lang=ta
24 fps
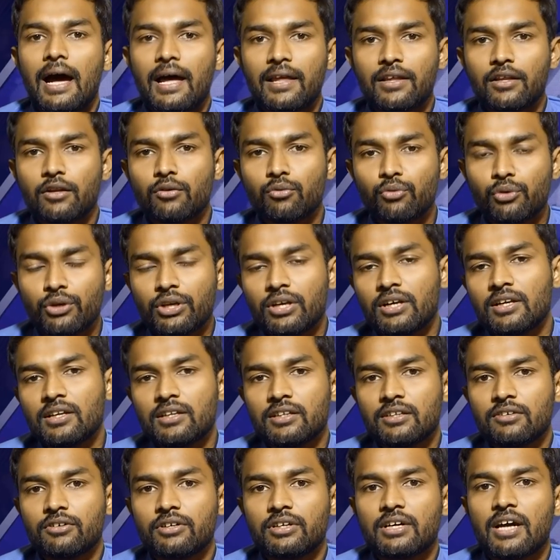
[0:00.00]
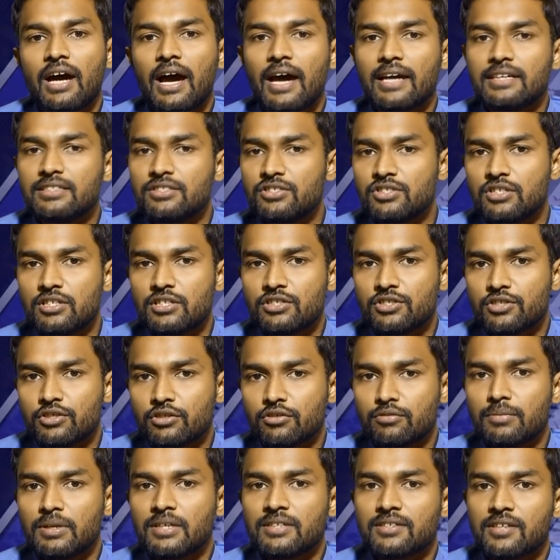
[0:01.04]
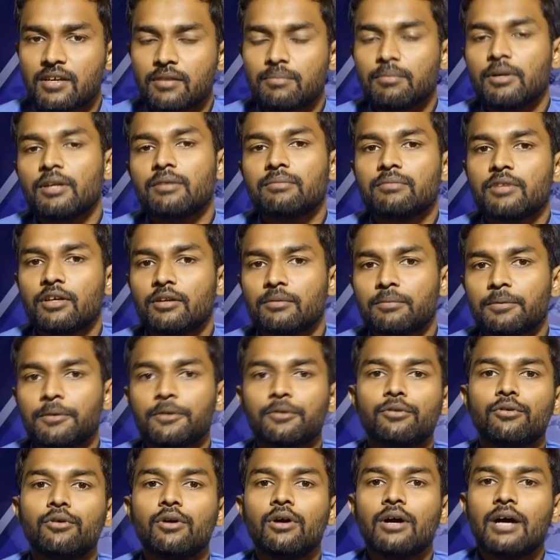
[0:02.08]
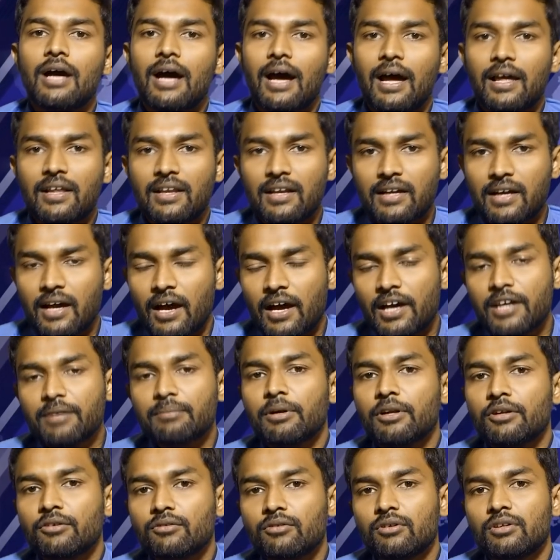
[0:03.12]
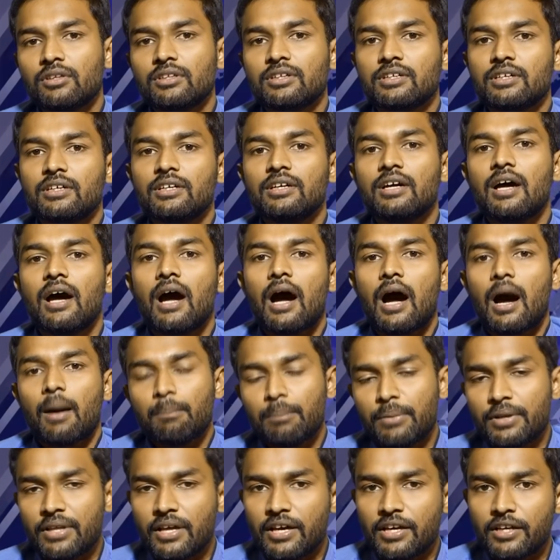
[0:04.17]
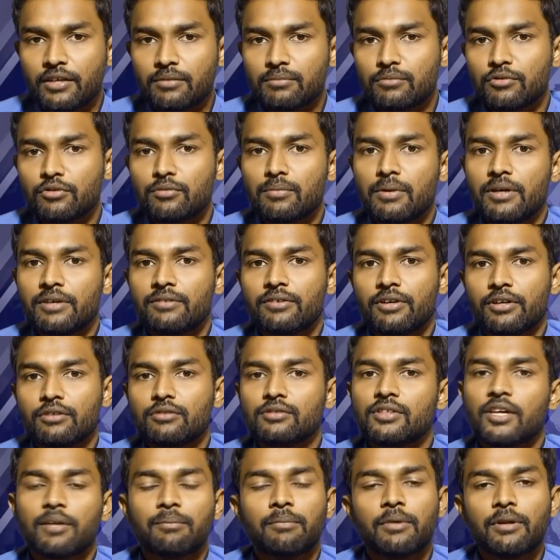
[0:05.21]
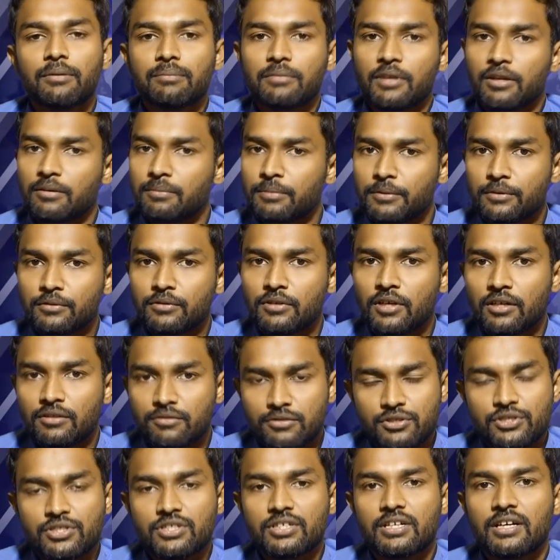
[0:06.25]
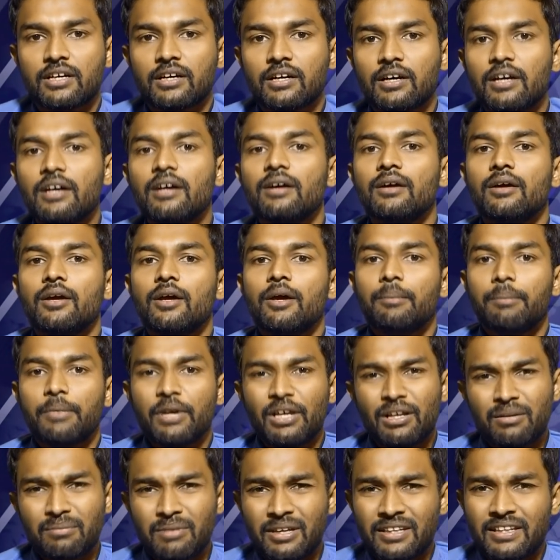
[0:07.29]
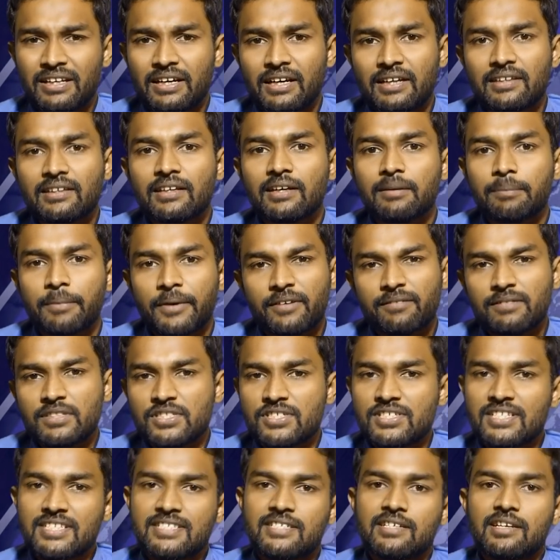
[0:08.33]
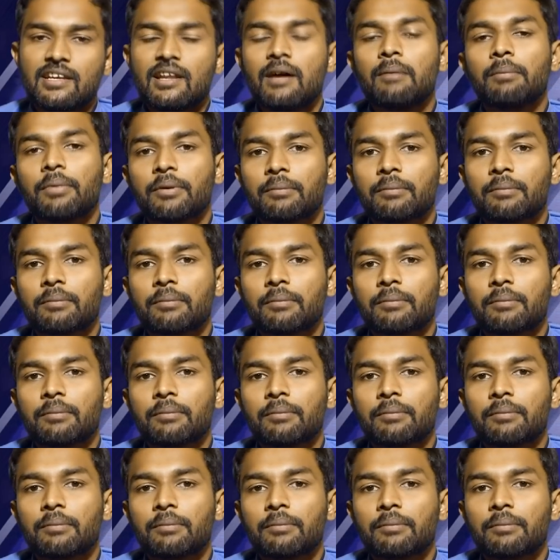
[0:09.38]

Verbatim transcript: அதில் உயிரிழந்தவருக்கு அஞ்சு லட்சம் ரூபாய் சன்மானம் தரப்படணும் அதில் காயமானவங்களுக்கு ஐம்பதாயிரம் ரூபாய் வரைக்கும் சன்மானம் தரப்படணும்னு அறிவிச்சிருக்காங்க மேலும் அந்த இடத்துல இப்போ இன்வெஸ்டிகேஷன்லாம்